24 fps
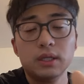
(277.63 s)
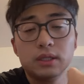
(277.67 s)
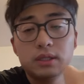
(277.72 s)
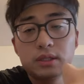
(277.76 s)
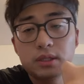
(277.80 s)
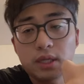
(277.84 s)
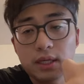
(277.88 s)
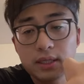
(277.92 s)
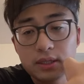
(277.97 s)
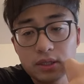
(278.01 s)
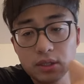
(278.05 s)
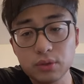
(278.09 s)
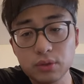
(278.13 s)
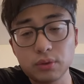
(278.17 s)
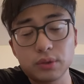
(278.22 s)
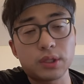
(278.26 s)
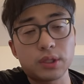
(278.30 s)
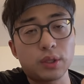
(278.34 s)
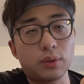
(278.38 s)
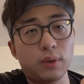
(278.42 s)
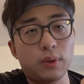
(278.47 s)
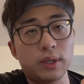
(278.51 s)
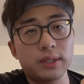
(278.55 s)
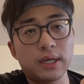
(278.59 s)
在这种
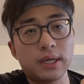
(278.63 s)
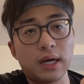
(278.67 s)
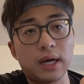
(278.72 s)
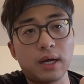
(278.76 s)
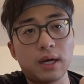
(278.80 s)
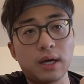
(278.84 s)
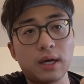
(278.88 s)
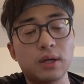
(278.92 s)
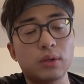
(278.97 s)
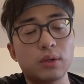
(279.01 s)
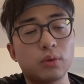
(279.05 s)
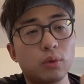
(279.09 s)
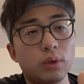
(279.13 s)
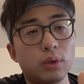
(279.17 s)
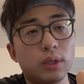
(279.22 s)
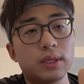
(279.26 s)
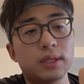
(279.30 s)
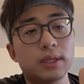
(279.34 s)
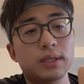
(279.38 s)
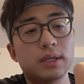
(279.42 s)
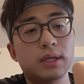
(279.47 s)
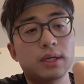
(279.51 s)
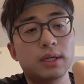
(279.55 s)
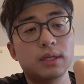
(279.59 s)
情况下，很多
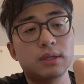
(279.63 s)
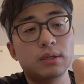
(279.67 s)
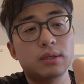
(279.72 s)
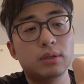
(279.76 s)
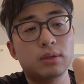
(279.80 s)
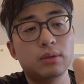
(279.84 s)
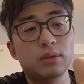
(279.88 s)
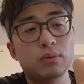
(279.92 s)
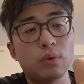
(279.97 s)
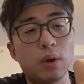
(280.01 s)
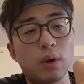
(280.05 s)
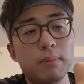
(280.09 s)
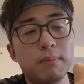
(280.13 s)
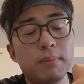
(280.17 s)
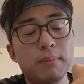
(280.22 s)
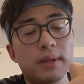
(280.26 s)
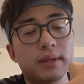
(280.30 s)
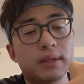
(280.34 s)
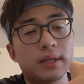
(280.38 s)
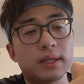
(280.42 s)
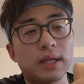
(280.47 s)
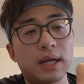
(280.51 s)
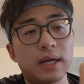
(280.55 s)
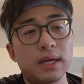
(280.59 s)
人的原
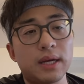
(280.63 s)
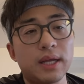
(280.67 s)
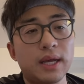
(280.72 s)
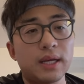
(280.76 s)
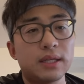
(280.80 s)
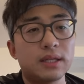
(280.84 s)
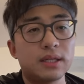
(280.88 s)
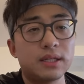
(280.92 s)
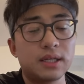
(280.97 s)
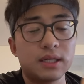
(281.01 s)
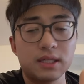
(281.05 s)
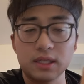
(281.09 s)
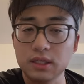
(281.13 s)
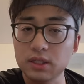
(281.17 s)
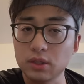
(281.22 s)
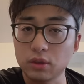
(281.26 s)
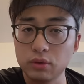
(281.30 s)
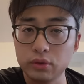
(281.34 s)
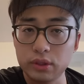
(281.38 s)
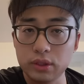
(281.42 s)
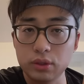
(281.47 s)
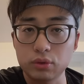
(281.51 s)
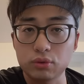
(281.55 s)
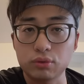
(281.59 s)
本的他练的那些
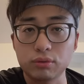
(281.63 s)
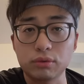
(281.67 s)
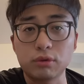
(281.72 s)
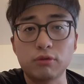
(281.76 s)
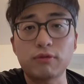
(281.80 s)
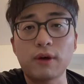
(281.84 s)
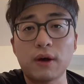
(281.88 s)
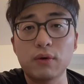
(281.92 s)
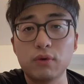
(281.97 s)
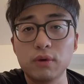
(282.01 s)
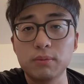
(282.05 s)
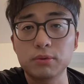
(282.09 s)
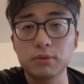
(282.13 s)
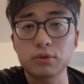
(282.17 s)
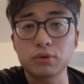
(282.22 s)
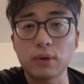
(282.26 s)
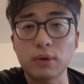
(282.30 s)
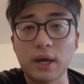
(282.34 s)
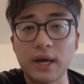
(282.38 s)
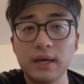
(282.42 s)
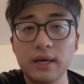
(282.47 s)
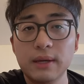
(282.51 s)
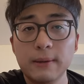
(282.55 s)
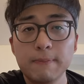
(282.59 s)
小技术都发挥不出
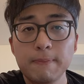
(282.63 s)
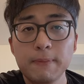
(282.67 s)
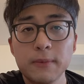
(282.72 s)
来，